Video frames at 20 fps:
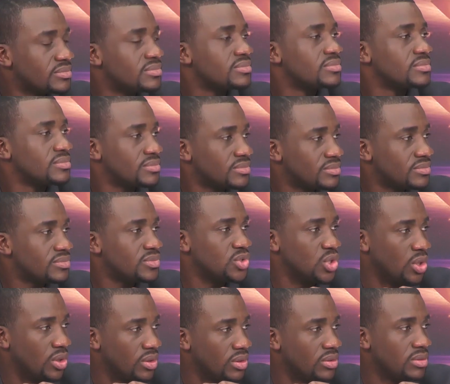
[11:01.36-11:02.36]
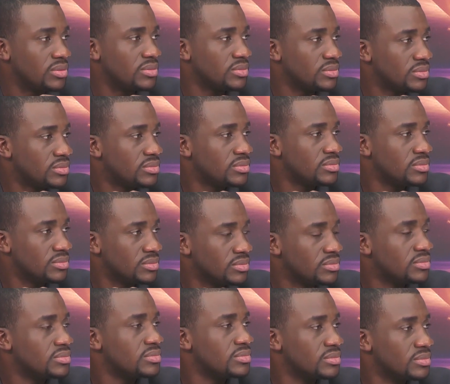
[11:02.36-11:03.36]
comme euh, don. Voilà, don à
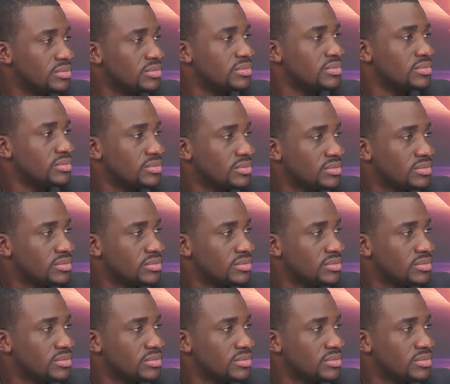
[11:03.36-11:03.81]
travailler.